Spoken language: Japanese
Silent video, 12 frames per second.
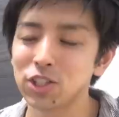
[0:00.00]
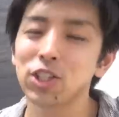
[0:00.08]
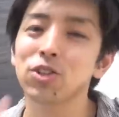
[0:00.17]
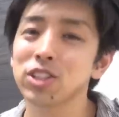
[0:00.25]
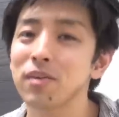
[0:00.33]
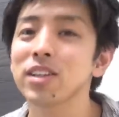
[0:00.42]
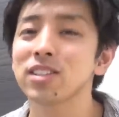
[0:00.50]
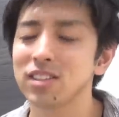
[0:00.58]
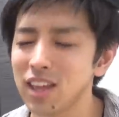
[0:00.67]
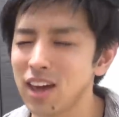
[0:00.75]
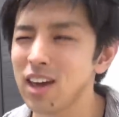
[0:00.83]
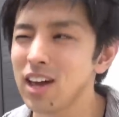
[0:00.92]
ツイートしてます
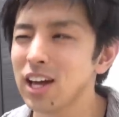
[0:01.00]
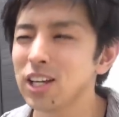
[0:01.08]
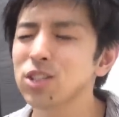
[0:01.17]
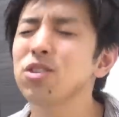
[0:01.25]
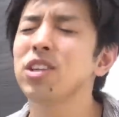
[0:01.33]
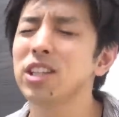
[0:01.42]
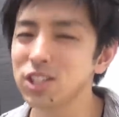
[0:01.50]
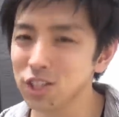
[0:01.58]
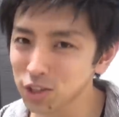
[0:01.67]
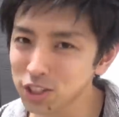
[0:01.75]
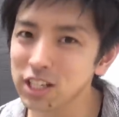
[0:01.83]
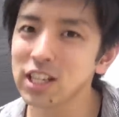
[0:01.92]
んで、ちょっと
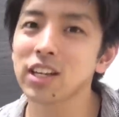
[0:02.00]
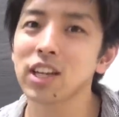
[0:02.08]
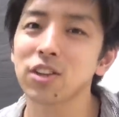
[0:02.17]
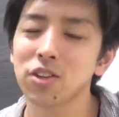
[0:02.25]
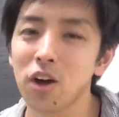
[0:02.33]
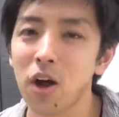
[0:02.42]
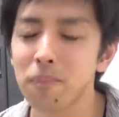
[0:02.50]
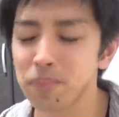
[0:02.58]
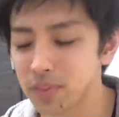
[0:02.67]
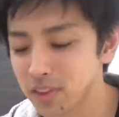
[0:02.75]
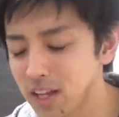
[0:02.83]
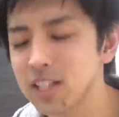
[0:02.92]
リツイートしていただける
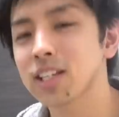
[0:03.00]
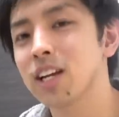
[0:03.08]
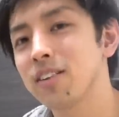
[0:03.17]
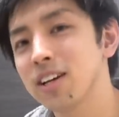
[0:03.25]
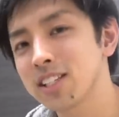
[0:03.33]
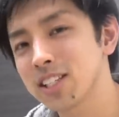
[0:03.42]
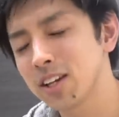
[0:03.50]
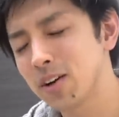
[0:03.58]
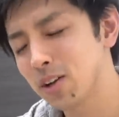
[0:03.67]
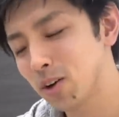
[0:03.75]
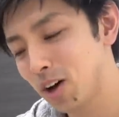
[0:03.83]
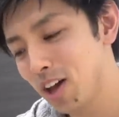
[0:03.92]
と助かります。
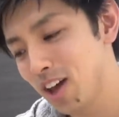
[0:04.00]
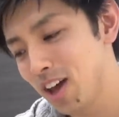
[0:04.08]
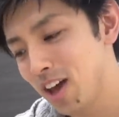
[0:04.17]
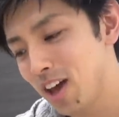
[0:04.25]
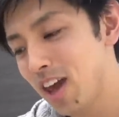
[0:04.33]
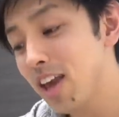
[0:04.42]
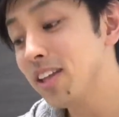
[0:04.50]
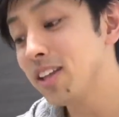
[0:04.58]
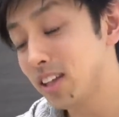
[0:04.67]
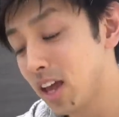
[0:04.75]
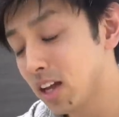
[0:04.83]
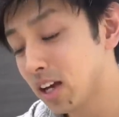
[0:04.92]
あの、変
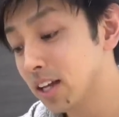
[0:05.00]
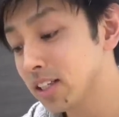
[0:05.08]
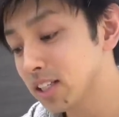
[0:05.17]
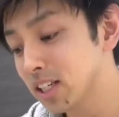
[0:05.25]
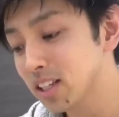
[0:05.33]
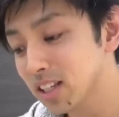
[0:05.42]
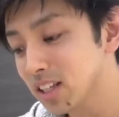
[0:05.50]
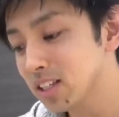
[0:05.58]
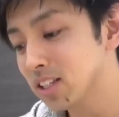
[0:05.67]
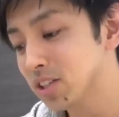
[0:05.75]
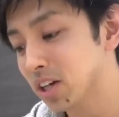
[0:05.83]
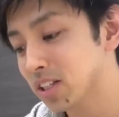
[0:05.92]
にね、買っちゃっ
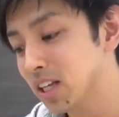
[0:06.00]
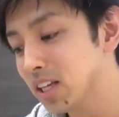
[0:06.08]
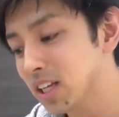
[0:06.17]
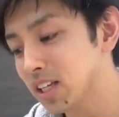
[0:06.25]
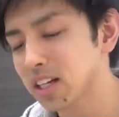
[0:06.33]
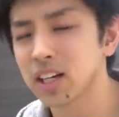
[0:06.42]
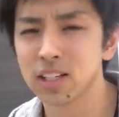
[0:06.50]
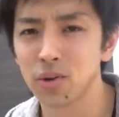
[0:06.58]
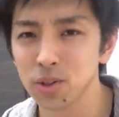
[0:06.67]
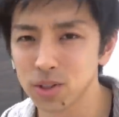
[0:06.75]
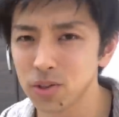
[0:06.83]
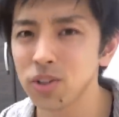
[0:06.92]
たっていう人が出てきてから
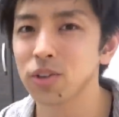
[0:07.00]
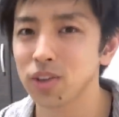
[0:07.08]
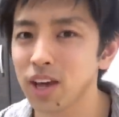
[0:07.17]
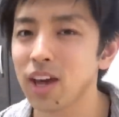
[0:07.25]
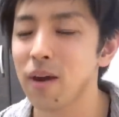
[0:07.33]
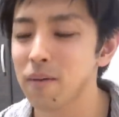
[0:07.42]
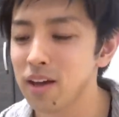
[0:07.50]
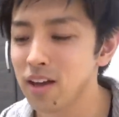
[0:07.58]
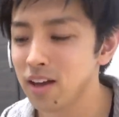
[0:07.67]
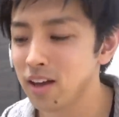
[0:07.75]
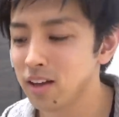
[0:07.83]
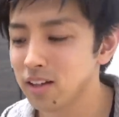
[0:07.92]
じゃ遅いので、
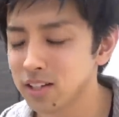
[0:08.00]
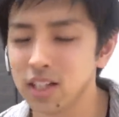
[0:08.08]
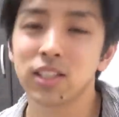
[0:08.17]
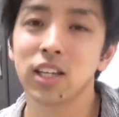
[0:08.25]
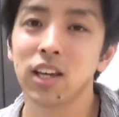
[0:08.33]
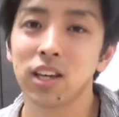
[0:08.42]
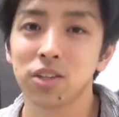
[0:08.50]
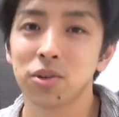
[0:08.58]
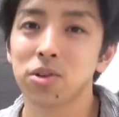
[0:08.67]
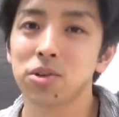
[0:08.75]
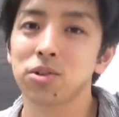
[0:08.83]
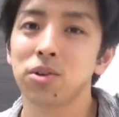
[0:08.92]
ぜひぜひ
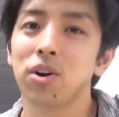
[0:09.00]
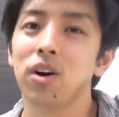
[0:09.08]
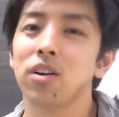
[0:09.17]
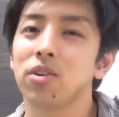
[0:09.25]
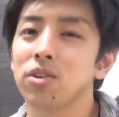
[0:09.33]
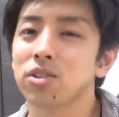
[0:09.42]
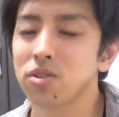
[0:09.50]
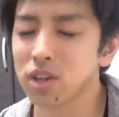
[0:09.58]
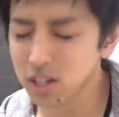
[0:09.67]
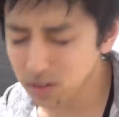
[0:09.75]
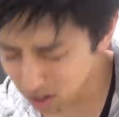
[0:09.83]
協力の方よろしくお願いし